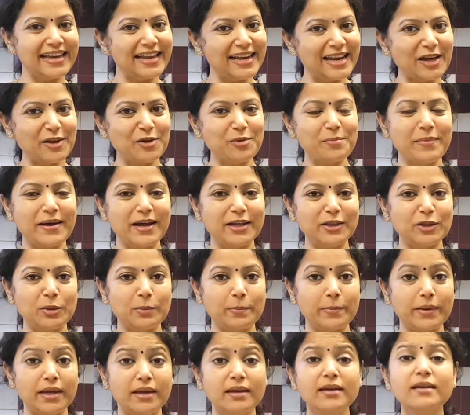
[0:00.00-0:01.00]
எல்லோரும்
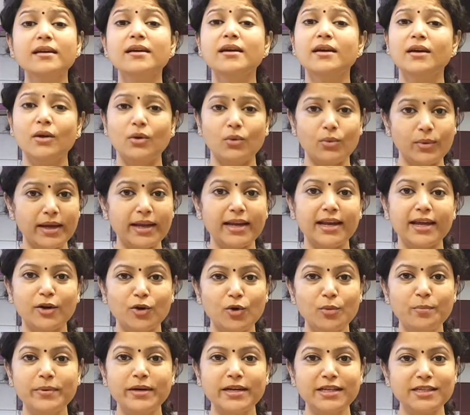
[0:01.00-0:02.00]
பார்த்துருப்பீங்க உங்கள்
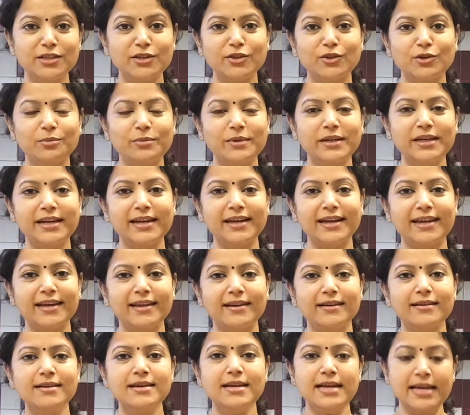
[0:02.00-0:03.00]
எல்லாருக்கும் பிடிச்சிருக்கும்னு
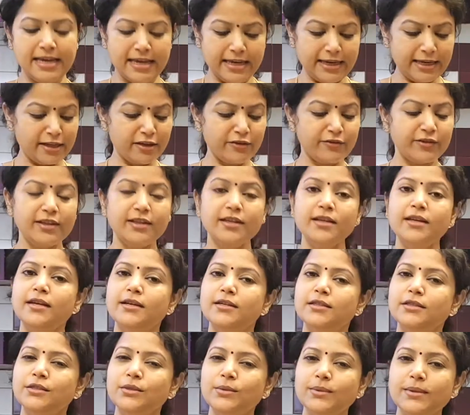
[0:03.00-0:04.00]
நினைக்கிறேன் இது வந்து
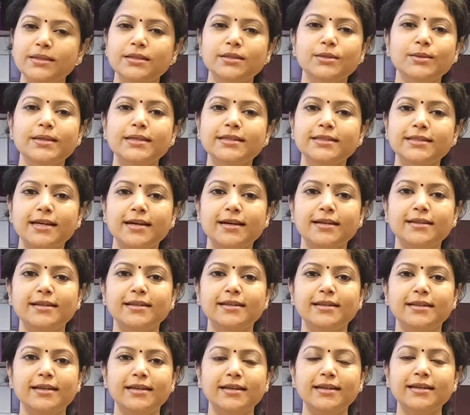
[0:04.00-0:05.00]
நீங்கள் சுட சுட
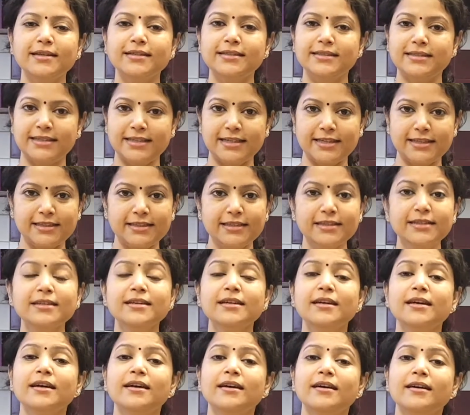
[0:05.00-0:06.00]
சாதத்தில் சேர்த்து
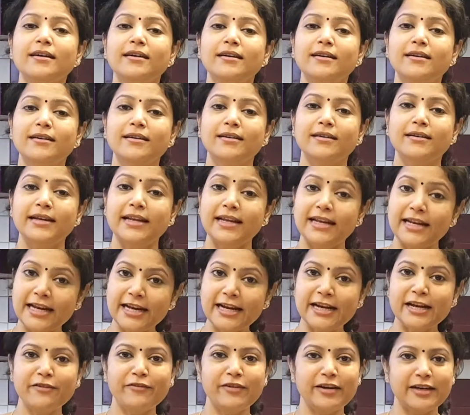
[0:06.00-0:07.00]

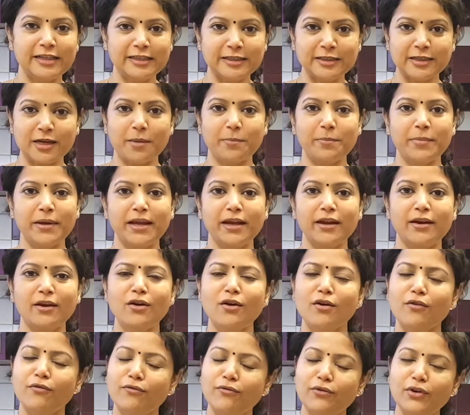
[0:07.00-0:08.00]
நல்லெண்ணெய் விட்டு சாப்பிட்டிங்கன்னா
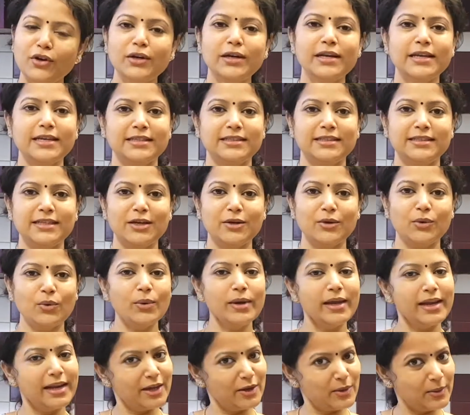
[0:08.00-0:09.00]
அவ்வளோ டேஸ்ட்டாக
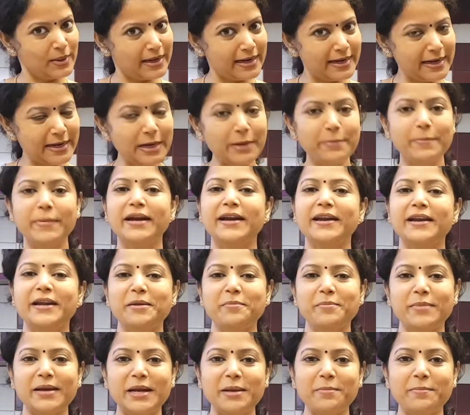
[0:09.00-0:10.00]
இருக்கும் எல்லோரும் கண்டிப்பாக ட்ரை
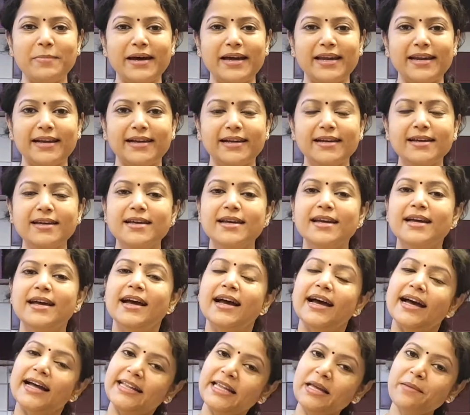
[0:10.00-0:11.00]
பண்ணி பாருங்கள்
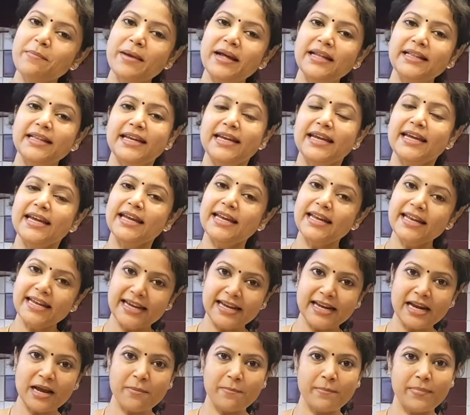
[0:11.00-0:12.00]
அதே மாதிரி இன்றைக்கி
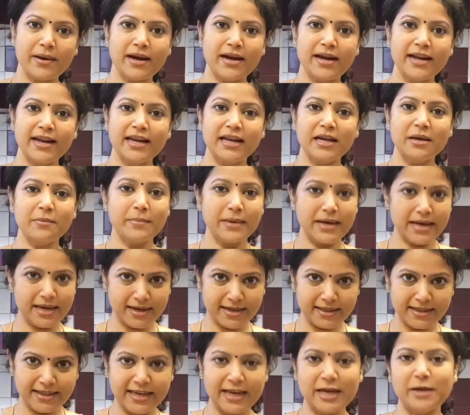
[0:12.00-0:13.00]
நான் பாடின
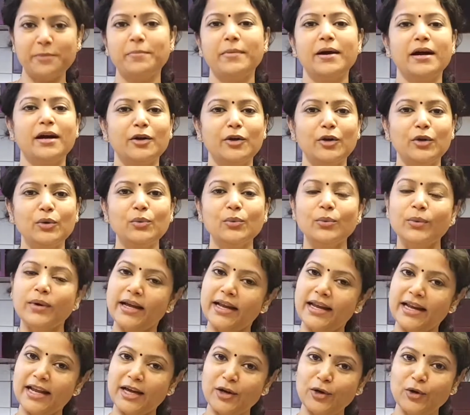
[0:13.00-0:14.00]
பாரதியார் பாட்டும் உங்கள்
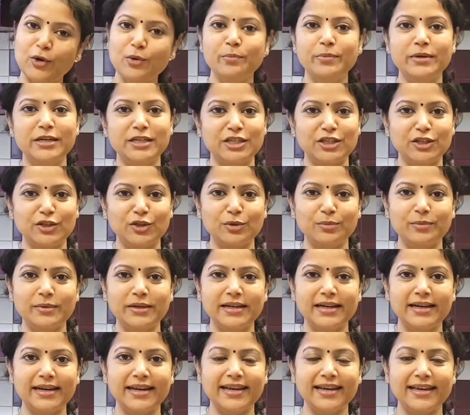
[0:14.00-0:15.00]
எல்லாருக்கும் பிடிச்சிருக்கும்னு
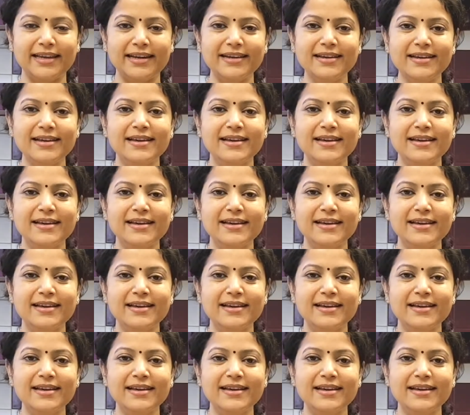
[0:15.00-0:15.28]
நினைக்கிறேன்